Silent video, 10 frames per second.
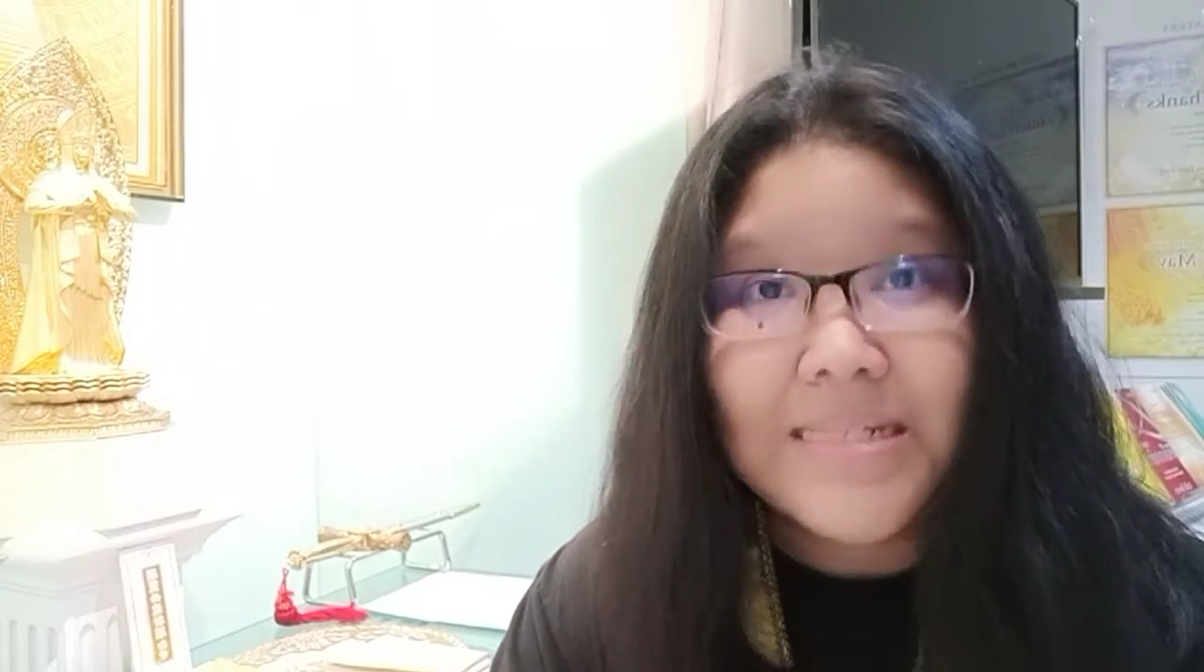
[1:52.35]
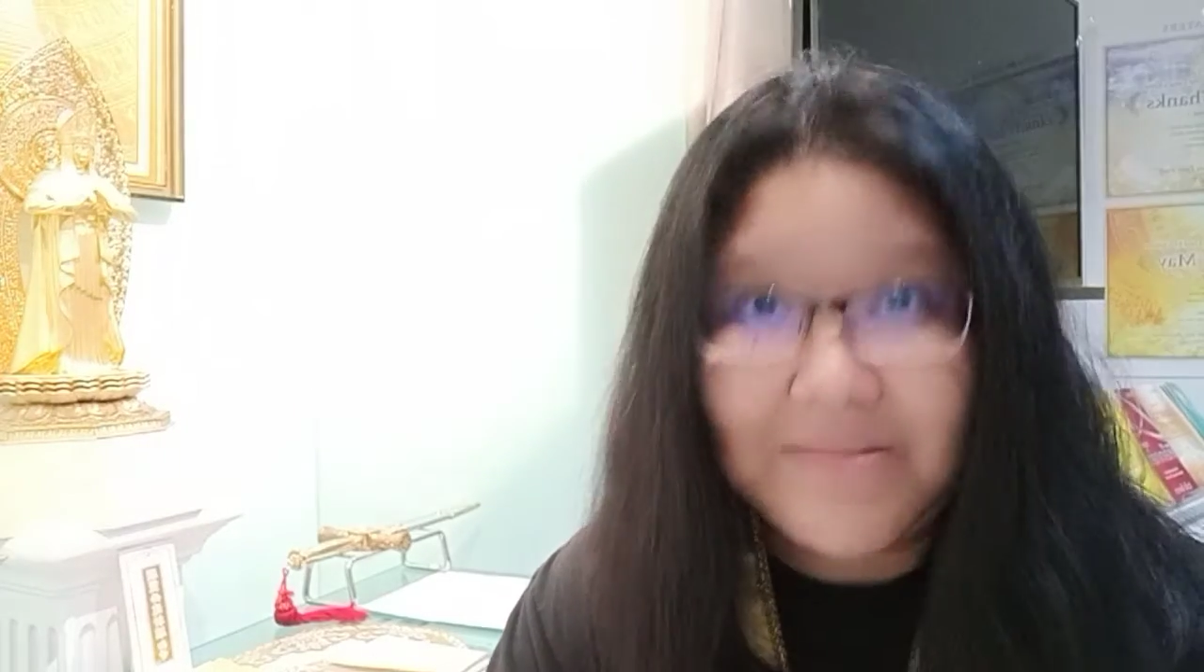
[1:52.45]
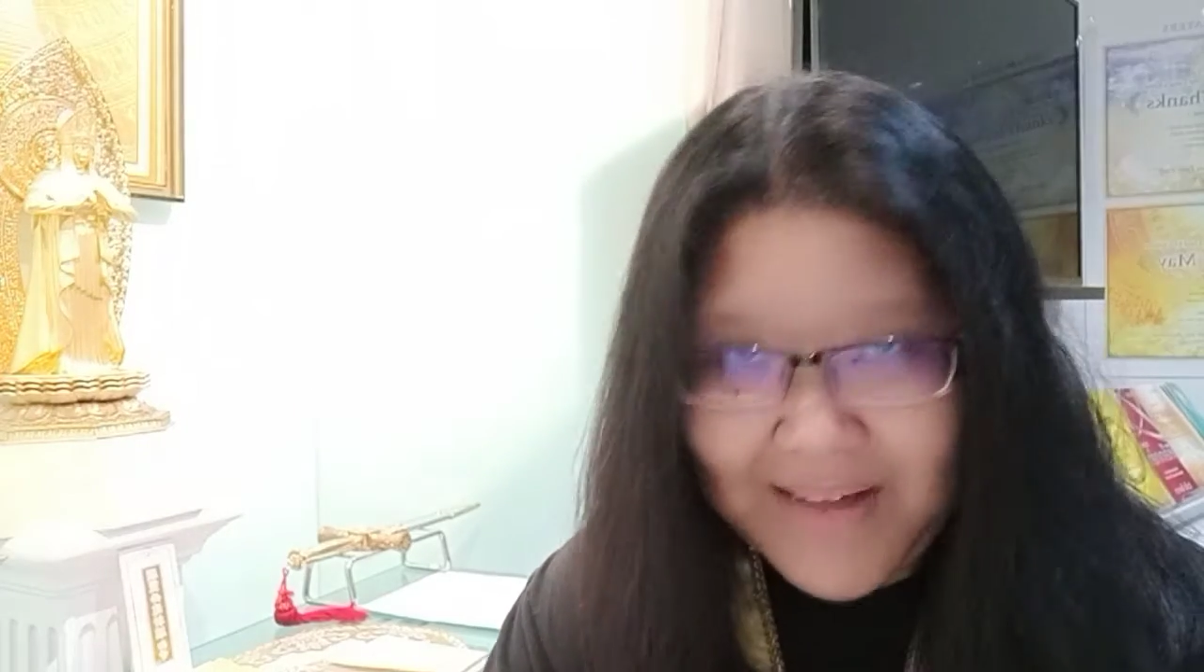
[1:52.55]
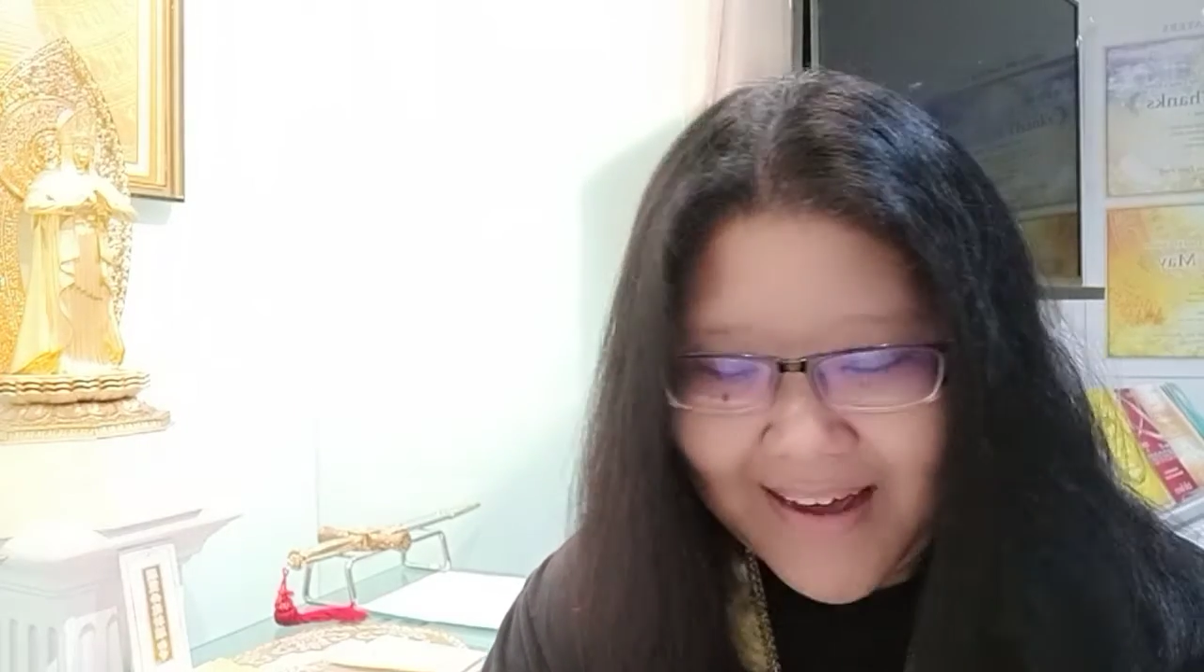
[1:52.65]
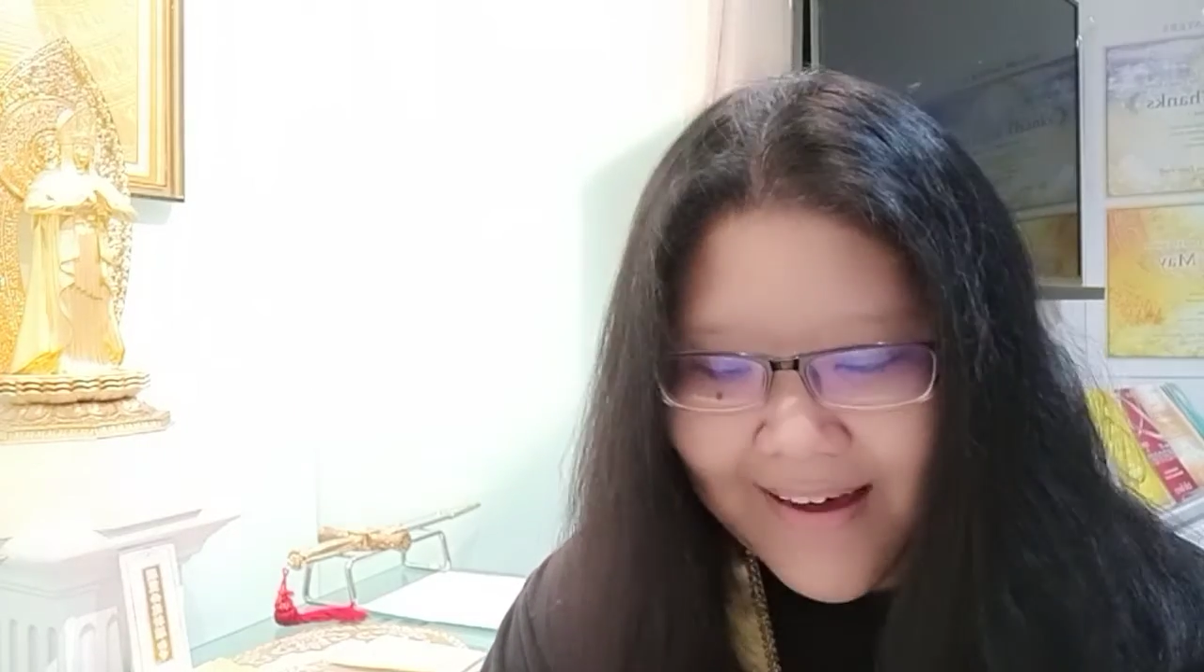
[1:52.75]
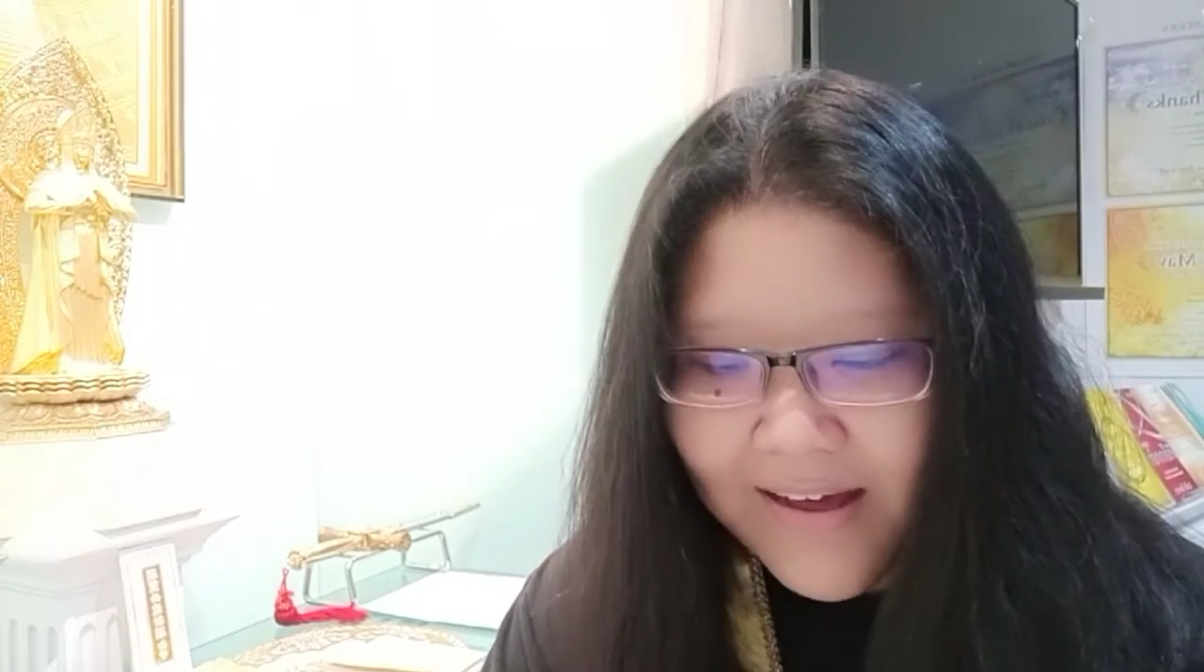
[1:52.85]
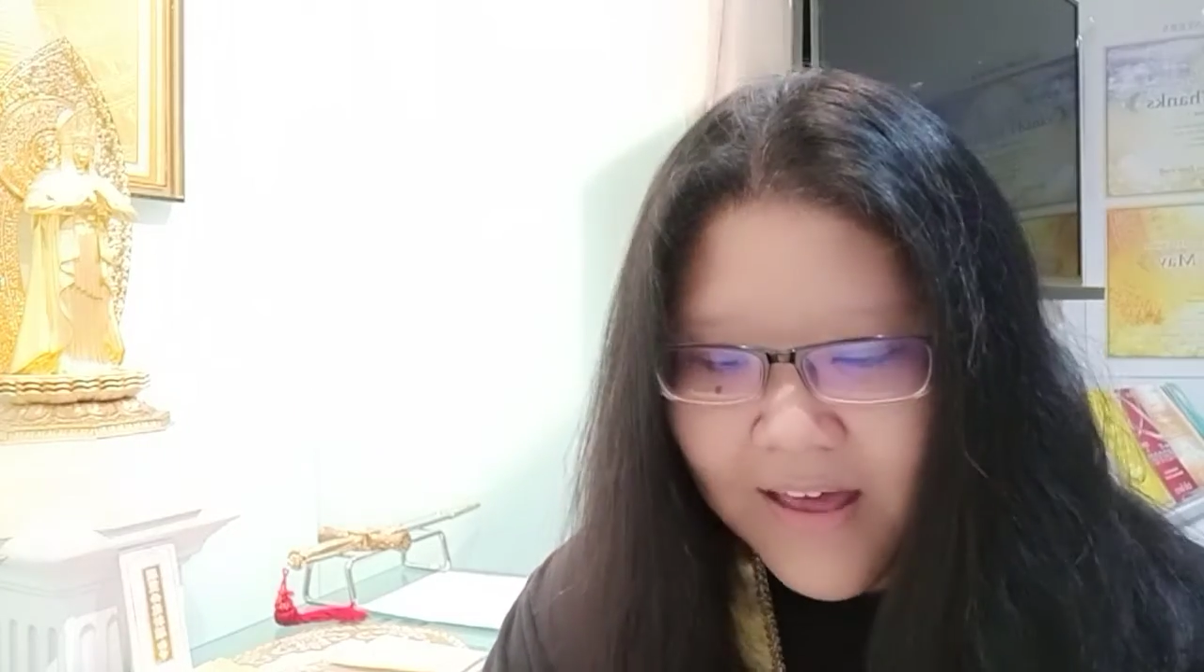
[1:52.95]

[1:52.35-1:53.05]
เสมอ